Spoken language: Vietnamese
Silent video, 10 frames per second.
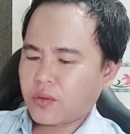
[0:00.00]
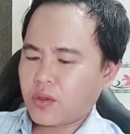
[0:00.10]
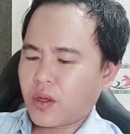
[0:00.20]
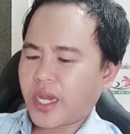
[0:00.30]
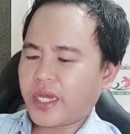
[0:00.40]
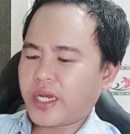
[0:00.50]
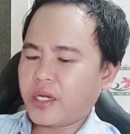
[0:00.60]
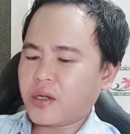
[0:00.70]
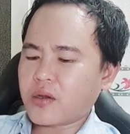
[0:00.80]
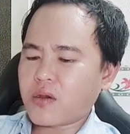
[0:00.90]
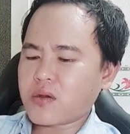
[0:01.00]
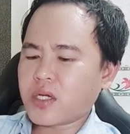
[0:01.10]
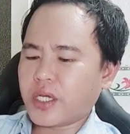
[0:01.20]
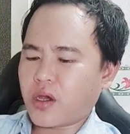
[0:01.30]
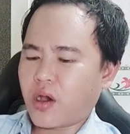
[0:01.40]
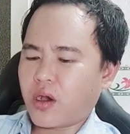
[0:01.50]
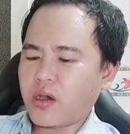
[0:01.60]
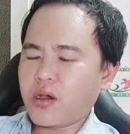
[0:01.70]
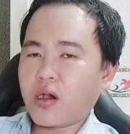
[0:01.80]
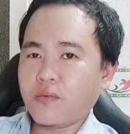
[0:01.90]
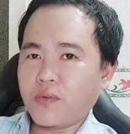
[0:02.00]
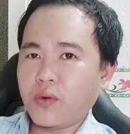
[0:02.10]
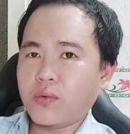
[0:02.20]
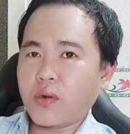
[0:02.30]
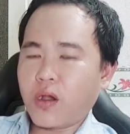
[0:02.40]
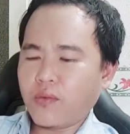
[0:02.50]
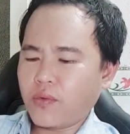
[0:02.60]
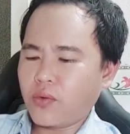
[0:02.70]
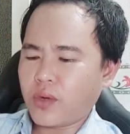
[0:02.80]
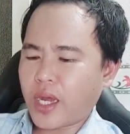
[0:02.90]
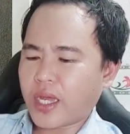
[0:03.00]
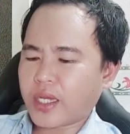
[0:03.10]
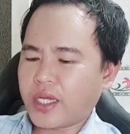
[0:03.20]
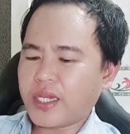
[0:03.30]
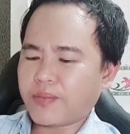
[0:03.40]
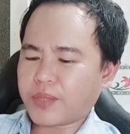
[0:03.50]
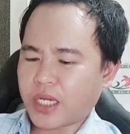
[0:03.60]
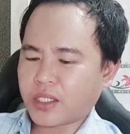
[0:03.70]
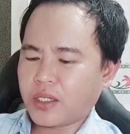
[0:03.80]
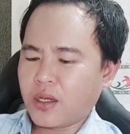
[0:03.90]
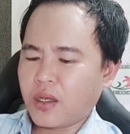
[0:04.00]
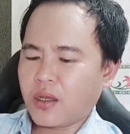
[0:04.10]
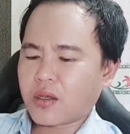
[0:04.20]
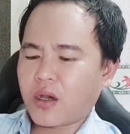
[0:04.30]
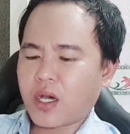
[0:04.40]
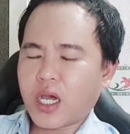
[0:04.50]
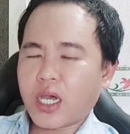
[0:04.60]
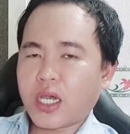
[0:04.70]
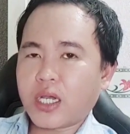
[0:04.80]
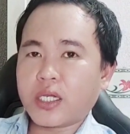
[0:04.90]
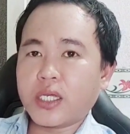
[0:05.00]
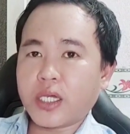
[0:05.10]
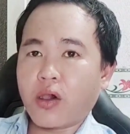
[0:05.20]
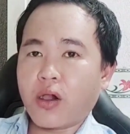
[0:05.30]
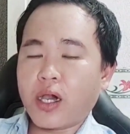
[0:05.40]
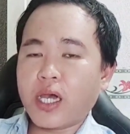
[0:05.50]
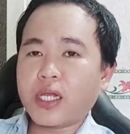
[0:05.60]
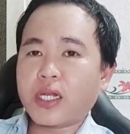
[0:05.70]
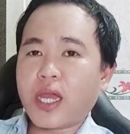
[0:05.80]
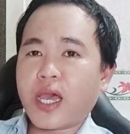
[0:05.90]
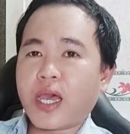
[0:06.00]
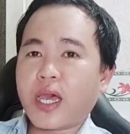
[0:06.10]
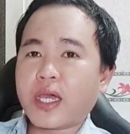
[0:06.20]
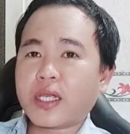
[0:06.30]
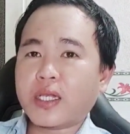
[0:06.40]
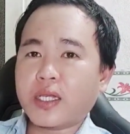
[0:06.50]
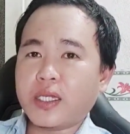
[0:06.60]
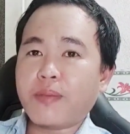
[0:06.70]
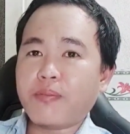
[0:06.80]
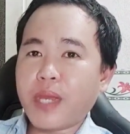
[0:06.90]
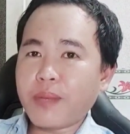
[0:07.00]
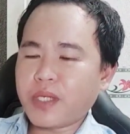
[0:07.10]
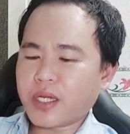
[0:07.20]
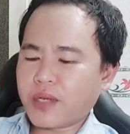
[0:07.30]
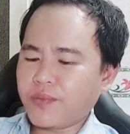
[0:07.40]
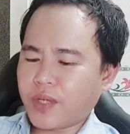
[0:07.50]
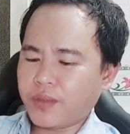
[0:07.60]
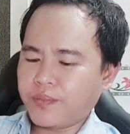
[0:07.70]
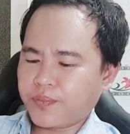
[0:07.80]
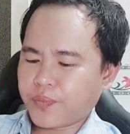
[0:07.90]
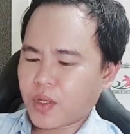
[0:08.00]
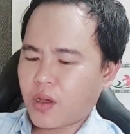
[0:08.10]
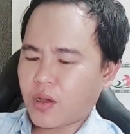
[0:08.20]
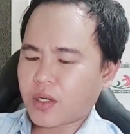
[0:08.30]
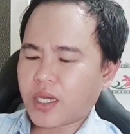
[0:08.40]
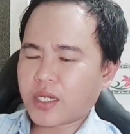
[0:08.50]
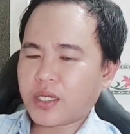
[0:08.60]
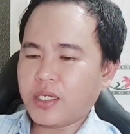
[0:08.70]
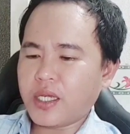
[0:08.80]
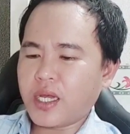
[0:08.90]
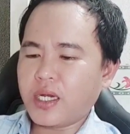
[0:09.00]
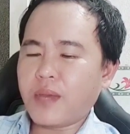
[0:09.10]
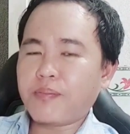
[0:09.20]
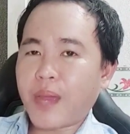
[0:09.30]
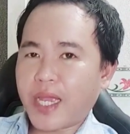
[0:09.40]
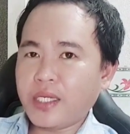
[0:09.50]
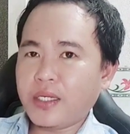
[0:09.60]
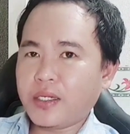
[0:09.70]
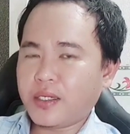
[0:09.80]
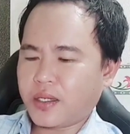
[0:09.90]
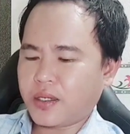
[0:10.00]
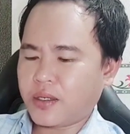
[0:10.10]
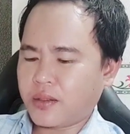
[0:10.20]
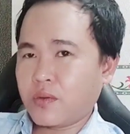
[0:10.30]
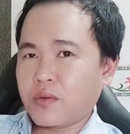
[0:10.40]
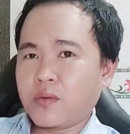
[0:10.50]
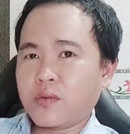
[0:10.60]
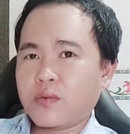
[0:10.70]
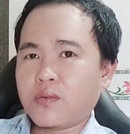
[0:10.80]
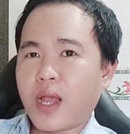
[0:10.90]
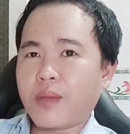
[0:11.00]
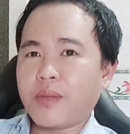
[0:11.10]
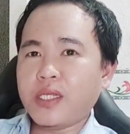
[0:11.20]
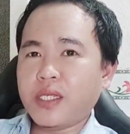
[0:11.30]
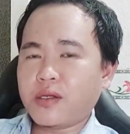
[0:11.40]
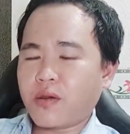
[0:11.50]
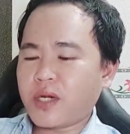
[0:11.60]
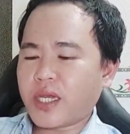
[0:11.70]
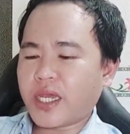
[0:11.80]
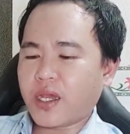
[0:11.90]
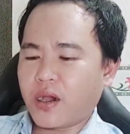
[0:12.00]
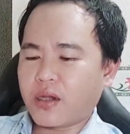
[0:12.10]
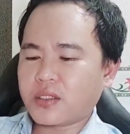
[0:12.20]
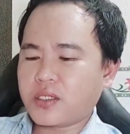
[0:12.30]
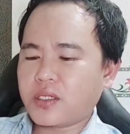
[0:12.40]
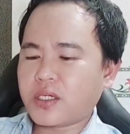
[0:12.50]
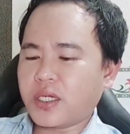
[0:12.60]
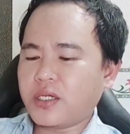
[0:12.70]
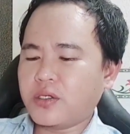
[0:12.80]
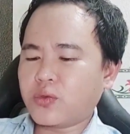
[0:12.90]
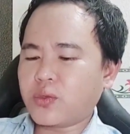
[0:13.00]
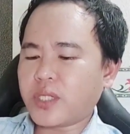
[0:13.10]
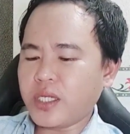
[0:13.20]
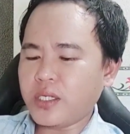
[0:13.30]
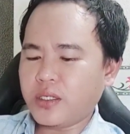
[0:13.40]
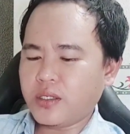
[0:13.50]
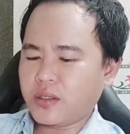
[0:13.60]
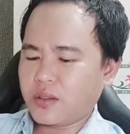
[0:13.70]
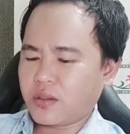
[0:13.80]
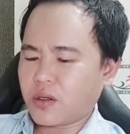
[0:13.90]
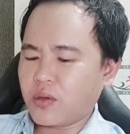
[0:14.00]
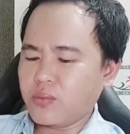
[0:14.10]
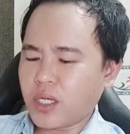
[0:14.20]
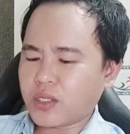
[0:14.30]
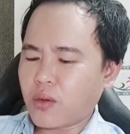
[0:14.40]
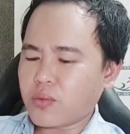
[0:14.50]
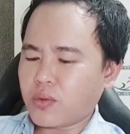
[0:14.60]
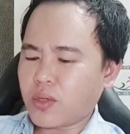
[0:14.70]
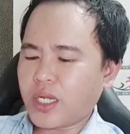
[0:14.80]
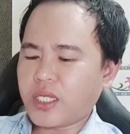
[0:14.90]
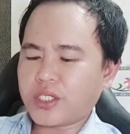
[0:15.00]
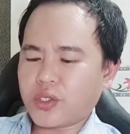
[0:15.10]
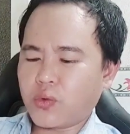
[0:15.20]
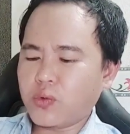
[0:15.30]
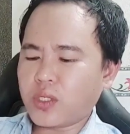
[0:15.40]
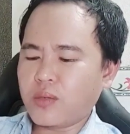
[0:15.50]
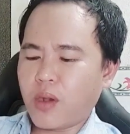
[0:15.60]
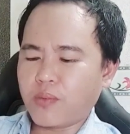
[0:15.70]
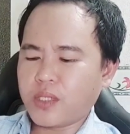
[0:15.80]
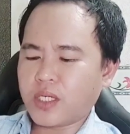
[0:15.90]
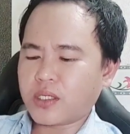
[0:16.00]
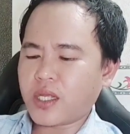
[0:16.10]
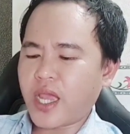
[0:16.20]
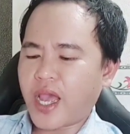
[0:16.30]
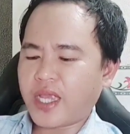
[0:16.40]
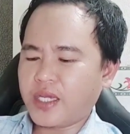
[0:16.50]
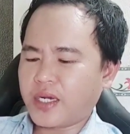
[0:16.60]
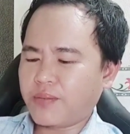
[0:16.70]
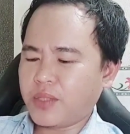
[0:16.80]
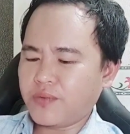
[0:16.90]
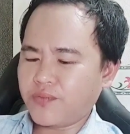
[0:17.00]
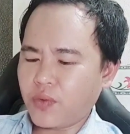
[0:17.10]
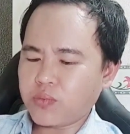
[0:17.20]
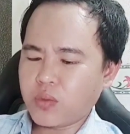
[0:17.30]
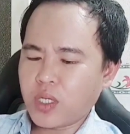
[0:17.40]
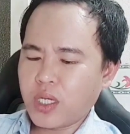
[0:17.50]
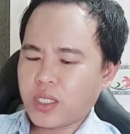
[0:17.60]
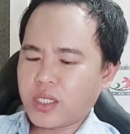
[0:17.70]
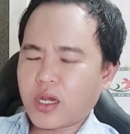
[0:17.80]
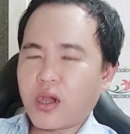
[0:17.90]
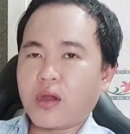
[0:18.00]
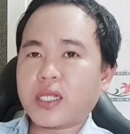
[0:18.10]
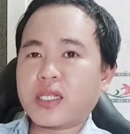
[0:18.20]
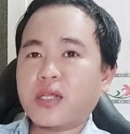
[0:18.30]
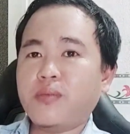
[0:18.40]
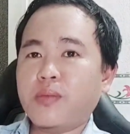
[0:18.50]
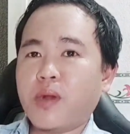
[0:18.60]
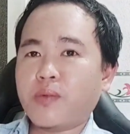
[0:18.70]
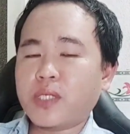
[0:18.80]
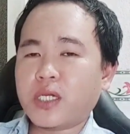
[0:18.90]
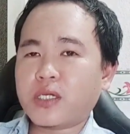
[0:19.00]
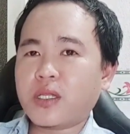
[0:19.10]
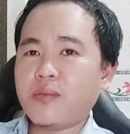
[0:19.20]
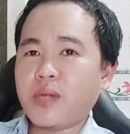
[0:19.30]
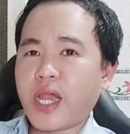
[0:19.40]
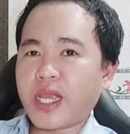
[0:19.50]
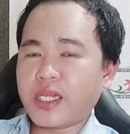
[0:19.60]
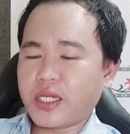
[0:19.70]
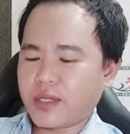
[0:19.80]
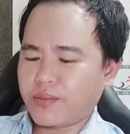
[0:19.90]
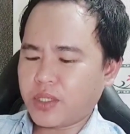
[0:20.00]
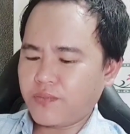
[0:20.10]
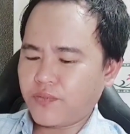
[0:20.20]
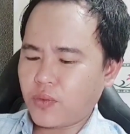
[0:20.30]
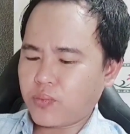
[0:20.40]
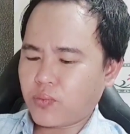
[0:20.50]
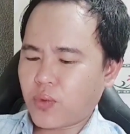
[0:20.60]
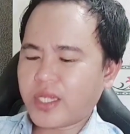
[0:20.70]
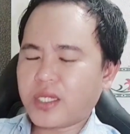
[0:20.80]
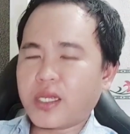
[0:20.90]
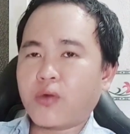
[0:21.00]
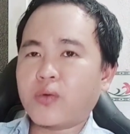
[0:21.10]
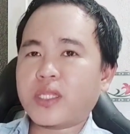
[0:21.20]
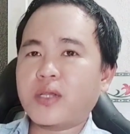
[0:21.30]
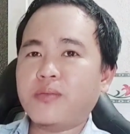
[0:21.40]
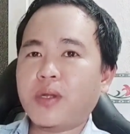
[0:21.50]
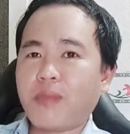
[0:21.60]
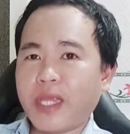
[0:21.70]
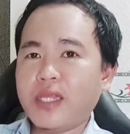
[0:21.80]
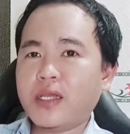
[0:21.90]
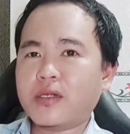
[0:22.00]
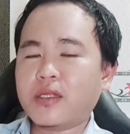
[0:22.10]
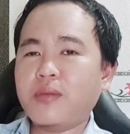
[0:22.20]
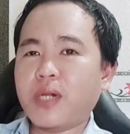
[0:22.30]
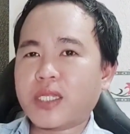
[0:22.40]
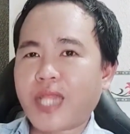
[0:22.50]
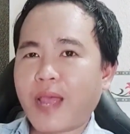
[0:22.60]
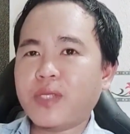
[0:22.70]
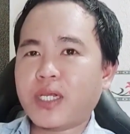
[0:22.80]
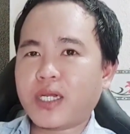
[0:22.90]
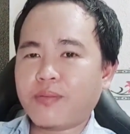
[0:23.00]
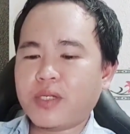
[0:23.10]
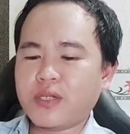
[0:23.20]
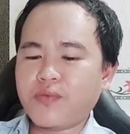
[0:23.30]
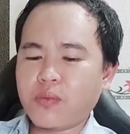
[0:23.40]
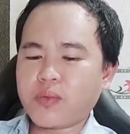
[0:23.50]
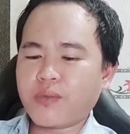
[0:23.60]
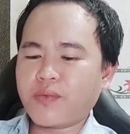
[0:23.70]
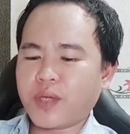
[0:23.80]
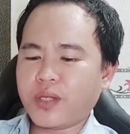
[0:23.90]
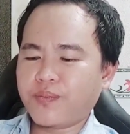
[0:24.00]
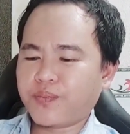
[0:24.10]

rồi ngày này nó có nghiệt họ hon vu hon vu là kỵ nhập trạch còn à, nghiệt họ là kỵ làm bếp nha các quý vị hoặc là kỵ à, lợp máy à và bởi vì nó là ngày ngọ cho nên nó trị người tuổi tý rồi khung giờ tốt của nó là giờ sửu từ 1 giờ cho tới 2 giờ 59 phút giờ ngọ là từ 11 giờ cho tới 12 giờ 59 phút và giờ dậu là từ 17 giờ cho tới 18 giờ 59 phút các quý vị